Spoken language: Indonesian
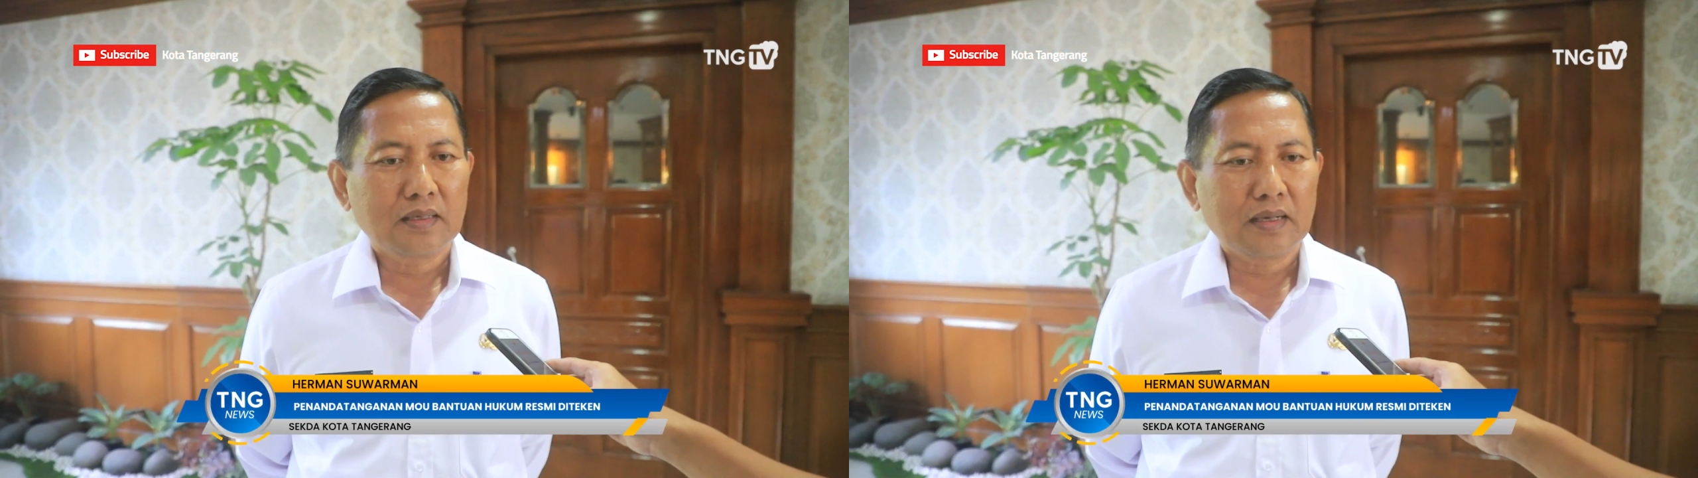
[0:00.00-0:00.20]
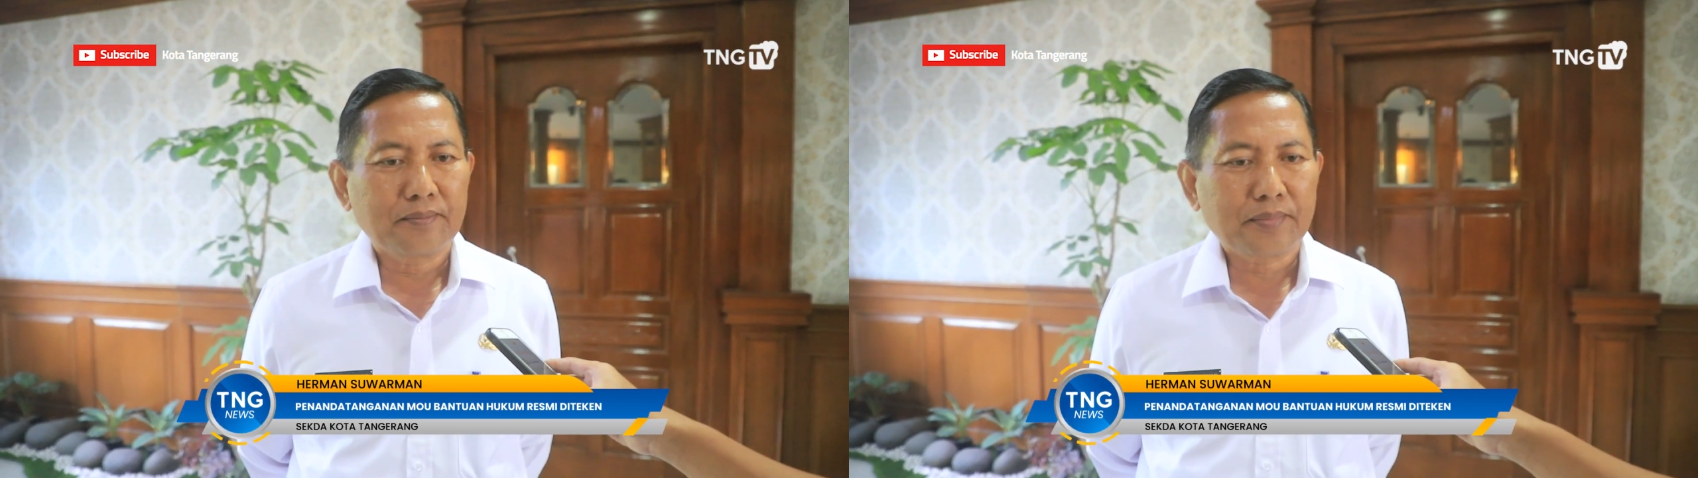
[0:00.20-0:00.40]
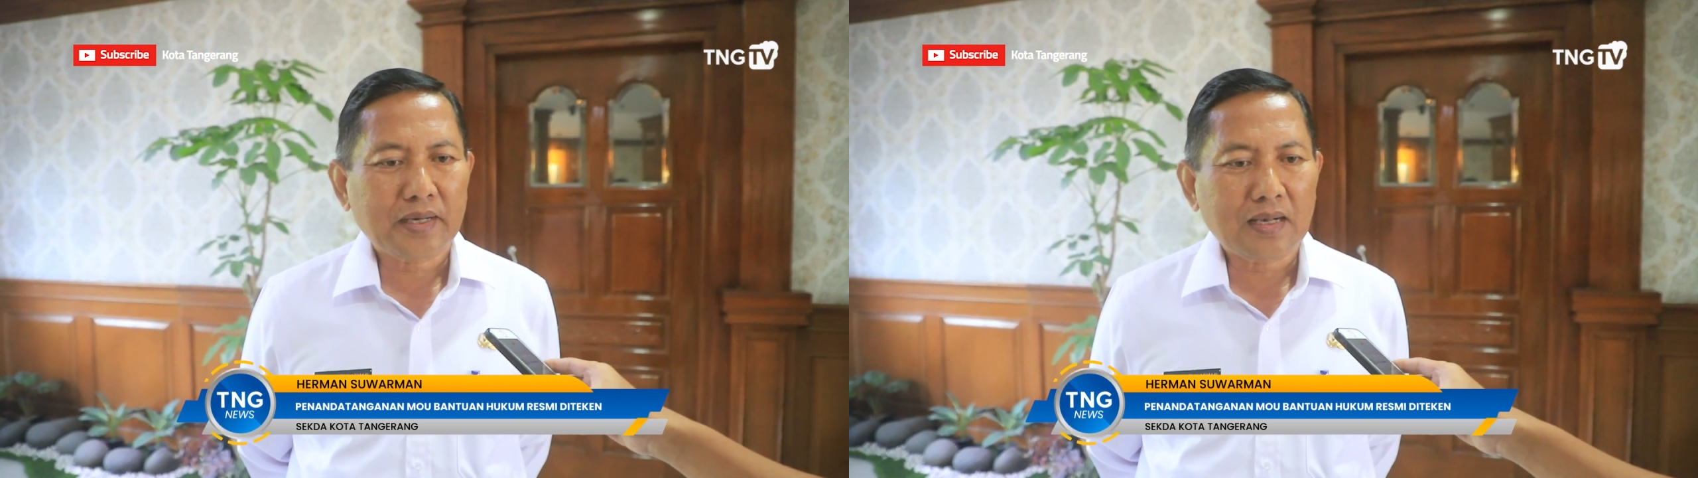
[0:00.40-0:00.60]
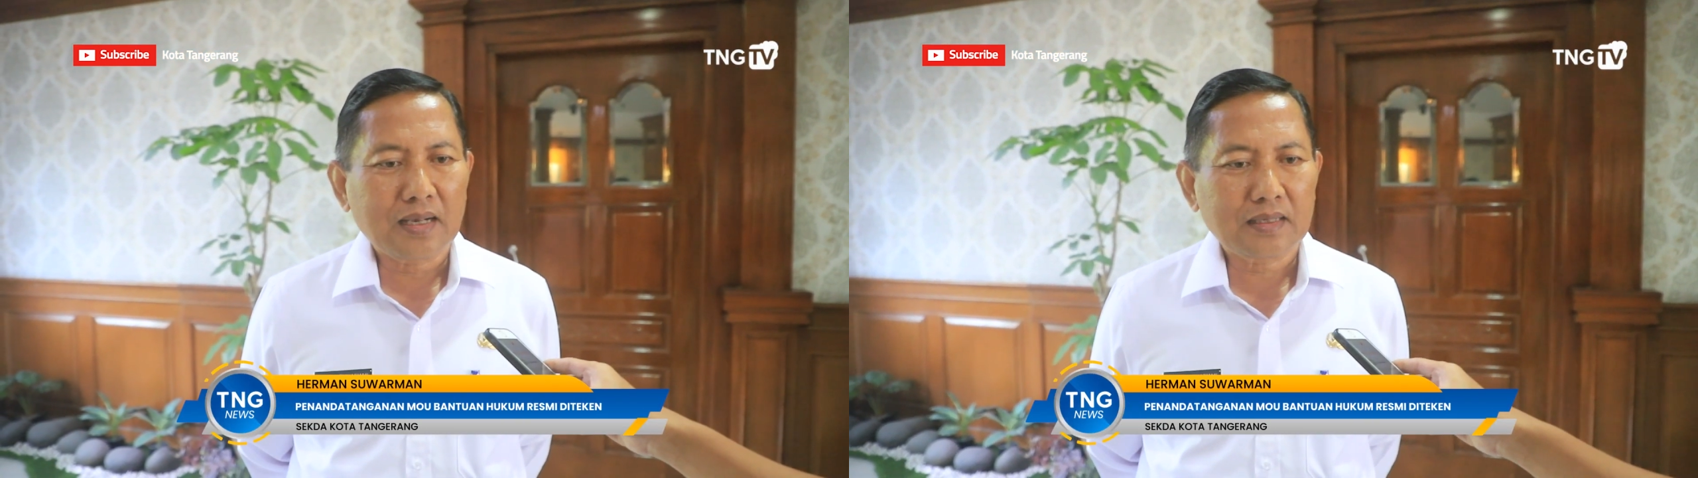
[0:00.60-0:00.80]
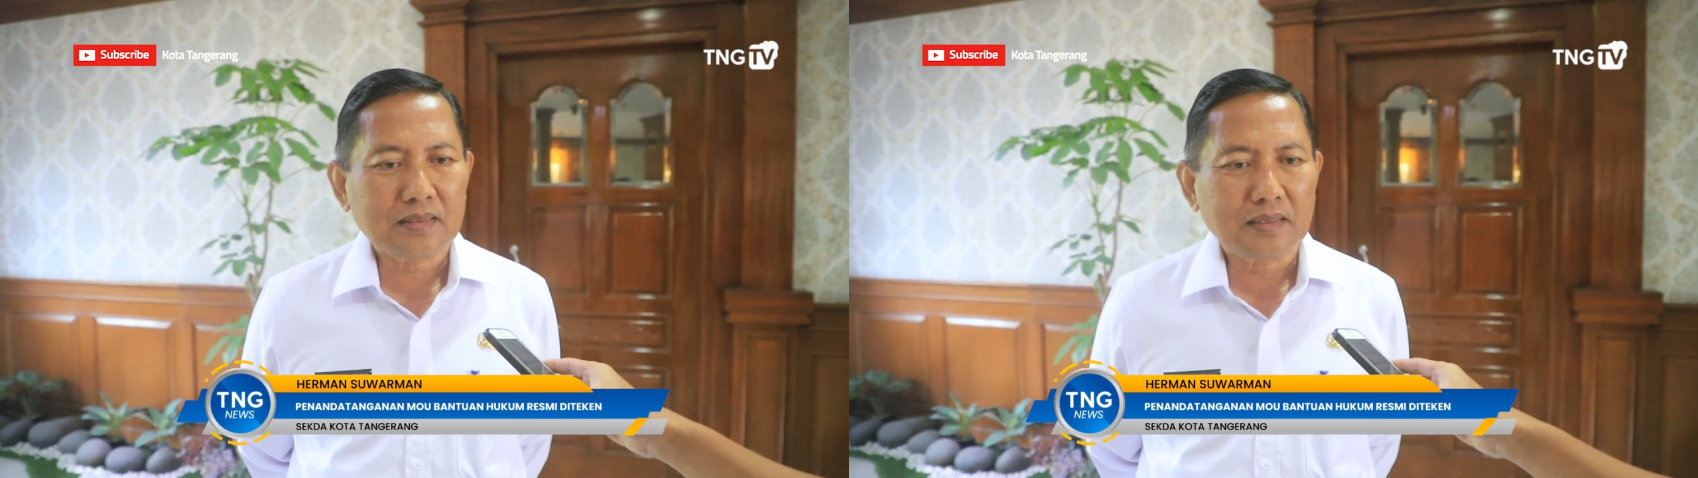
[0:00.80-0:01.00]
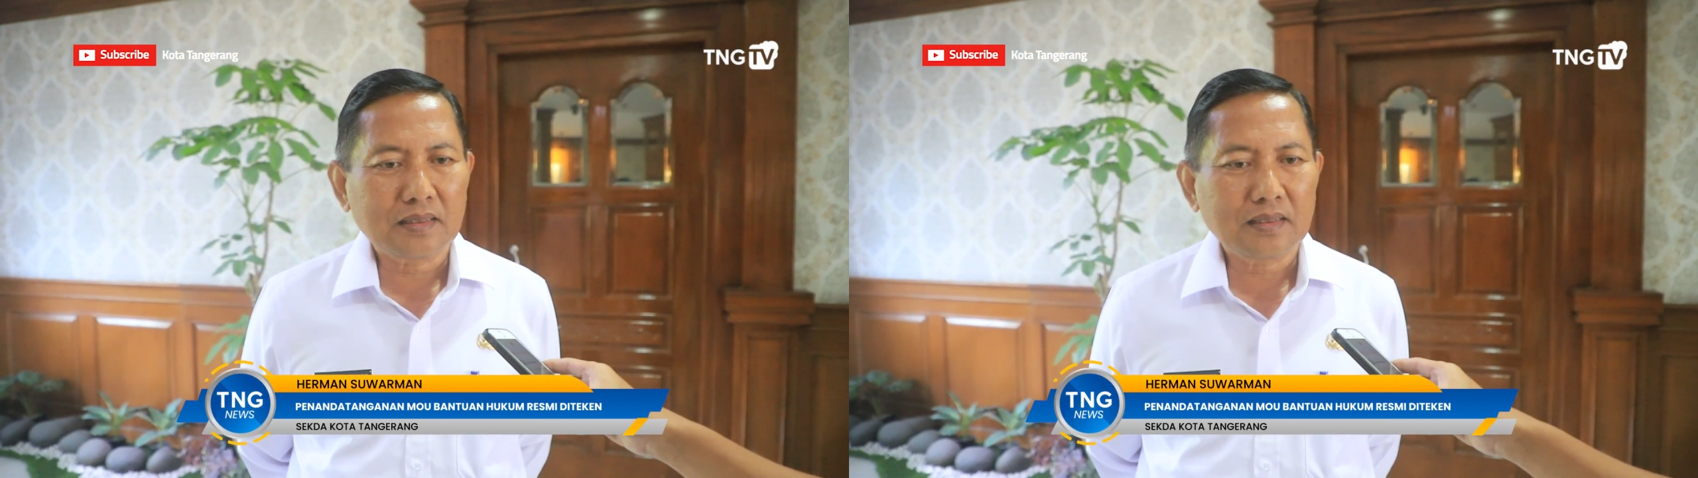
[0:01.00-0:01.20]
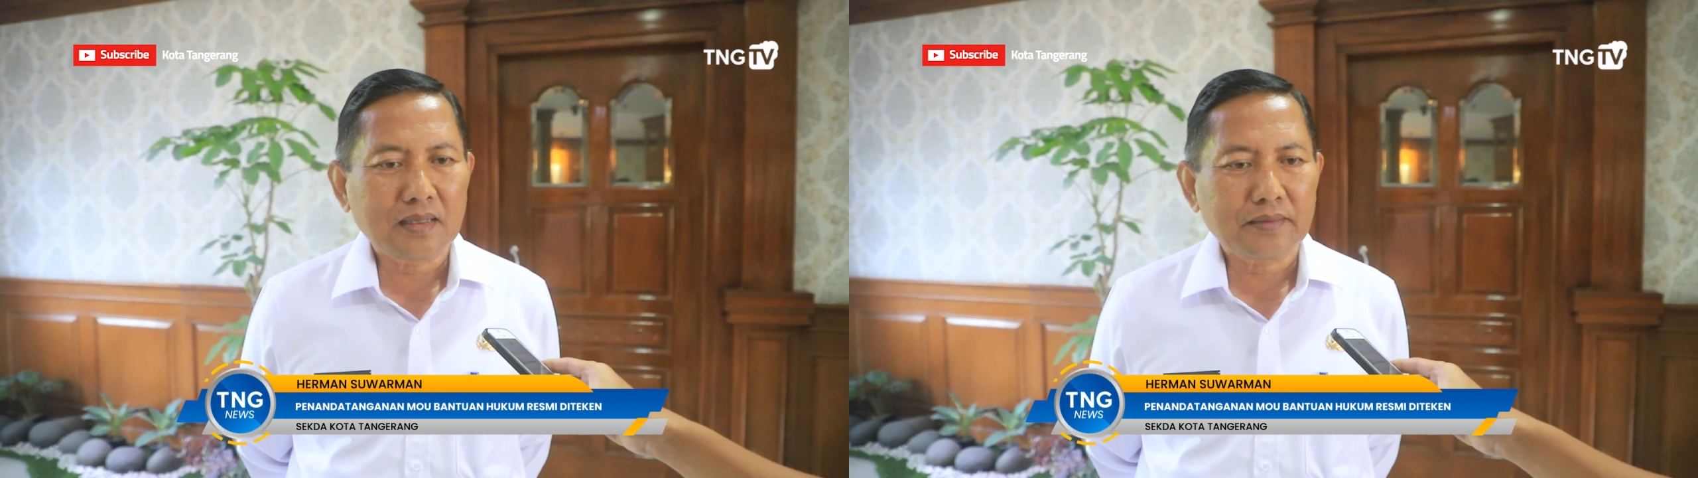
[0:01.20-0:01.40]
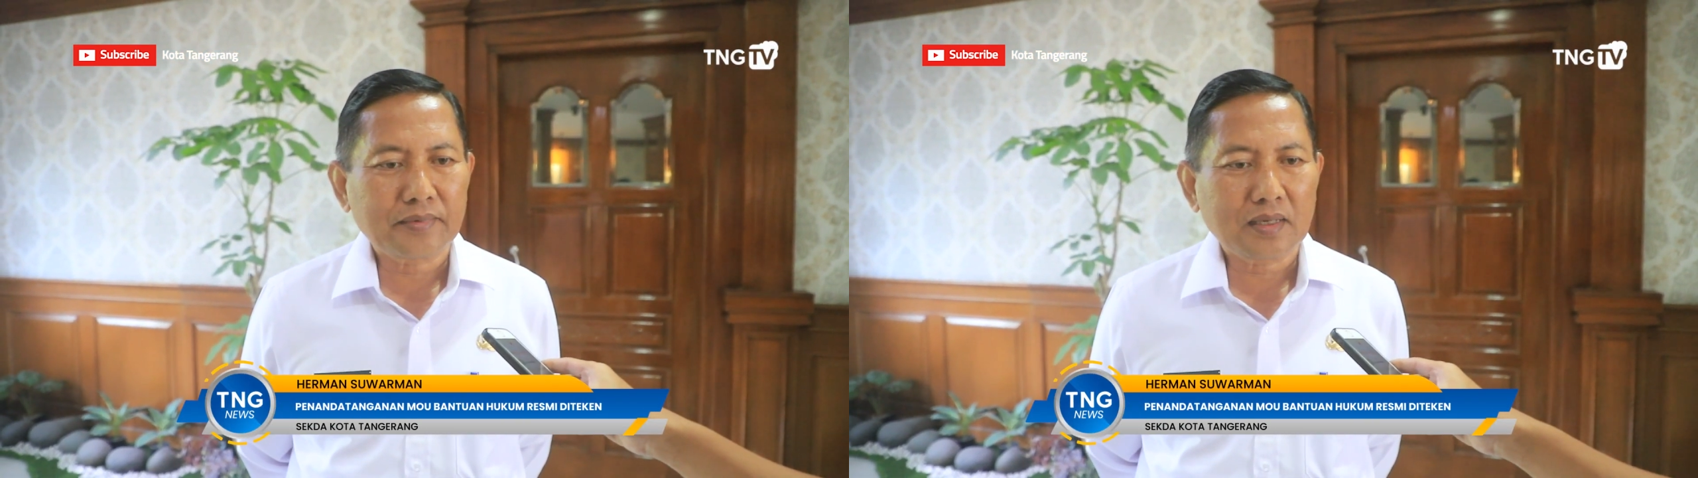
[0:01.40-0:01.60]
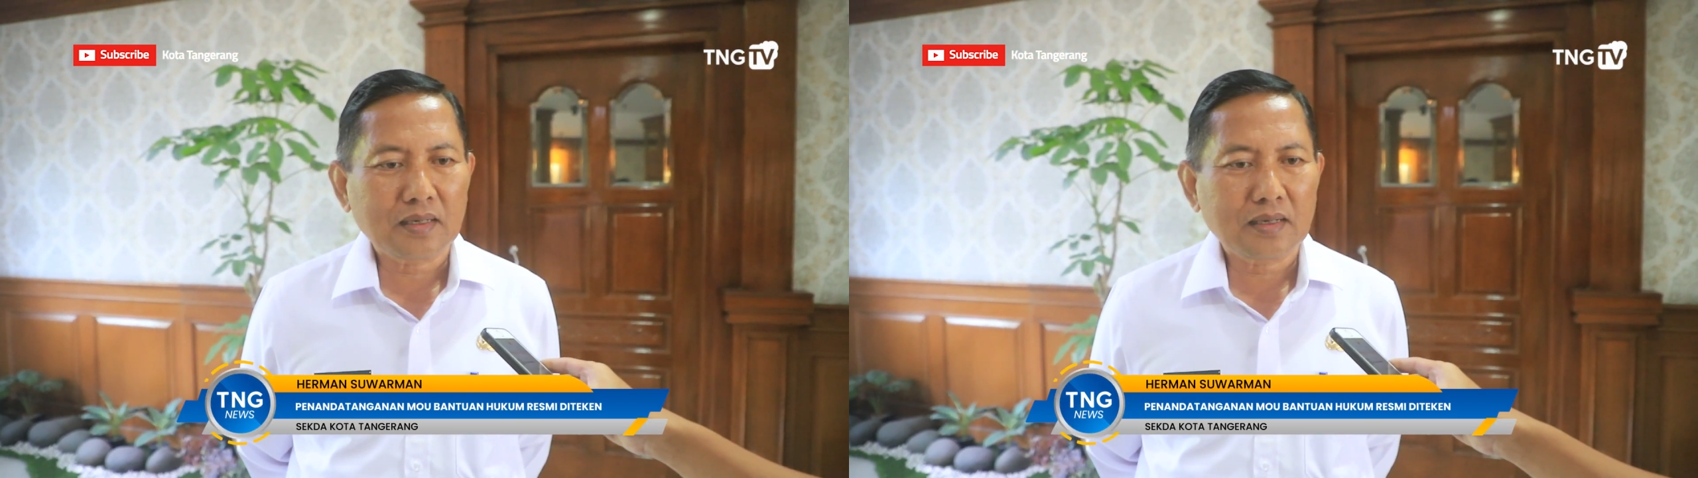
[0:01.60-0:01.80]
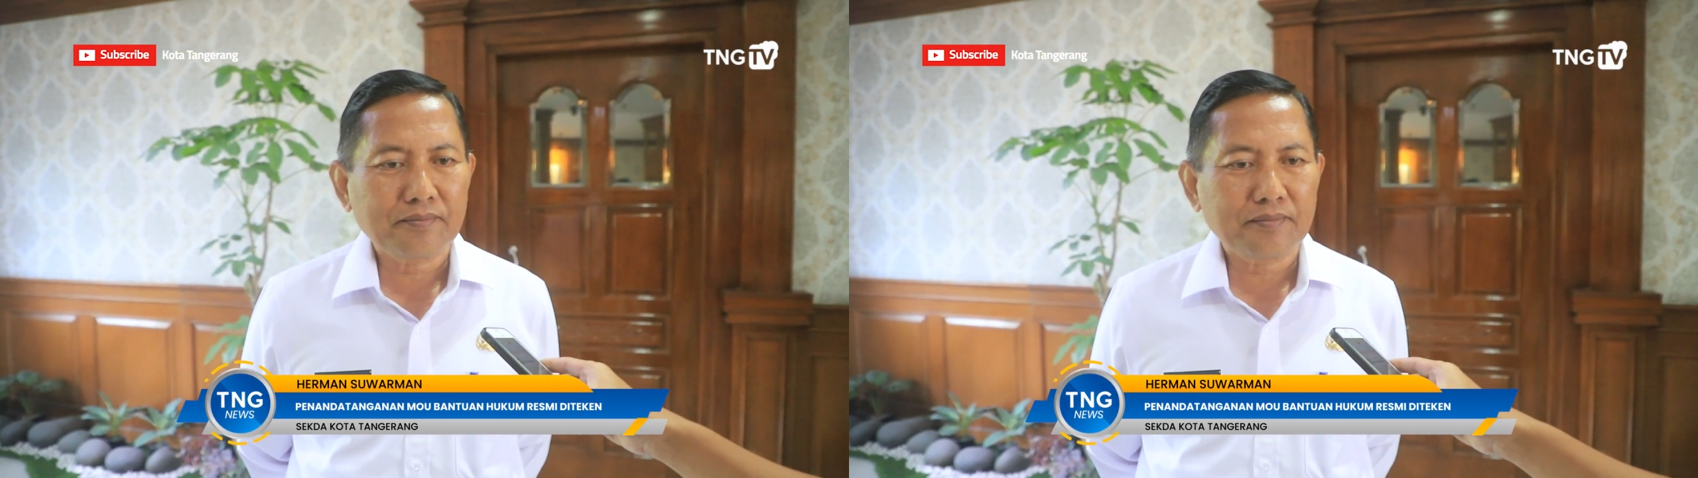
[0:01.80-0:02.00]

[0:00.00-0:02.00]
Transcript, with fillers: dan PKS ini dalam rangka